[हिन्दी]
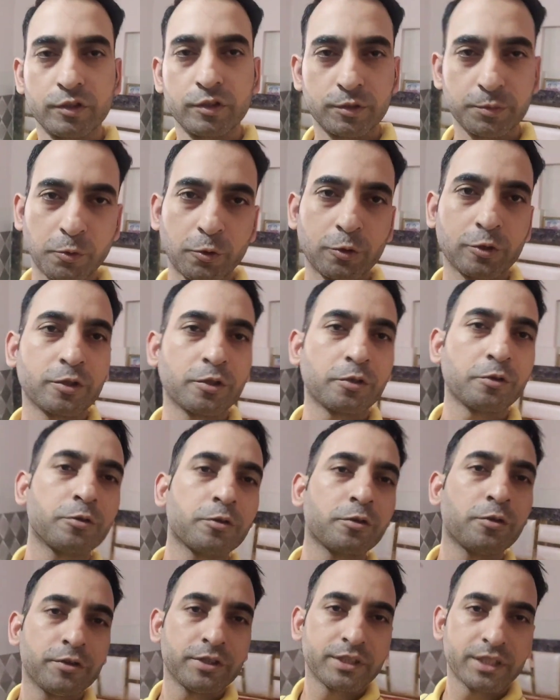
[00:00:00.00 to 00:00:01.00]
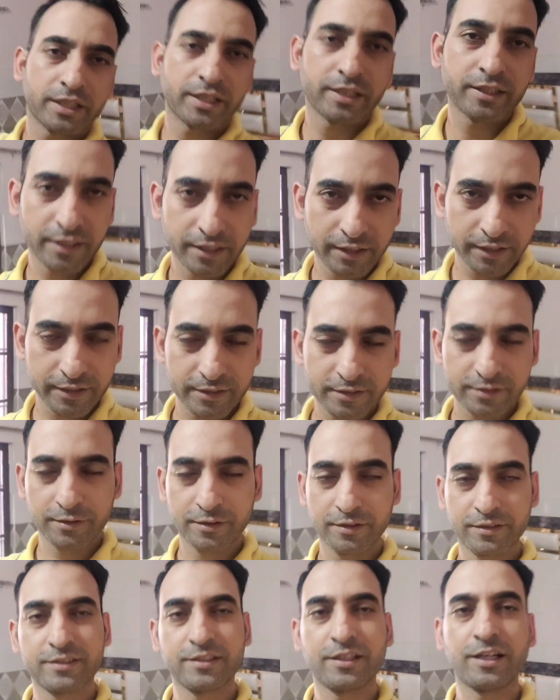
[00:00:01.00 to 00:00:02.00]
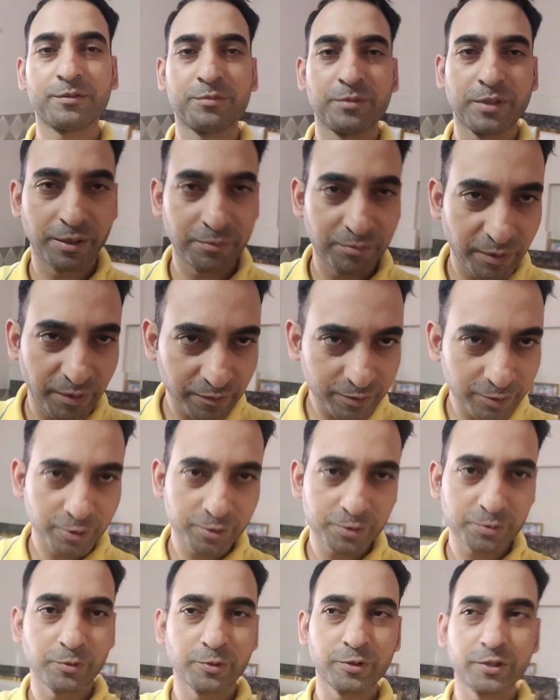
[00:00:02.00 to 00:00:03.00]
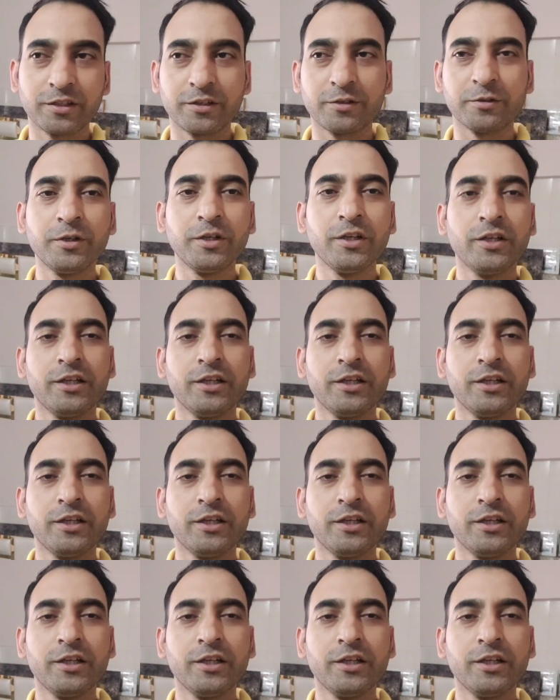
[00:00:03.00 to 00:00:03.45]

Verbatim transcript: सपोर्ट करो उनको भी जाके जाएगा इस साथ में हमें थोड़ी सपोर्ट करो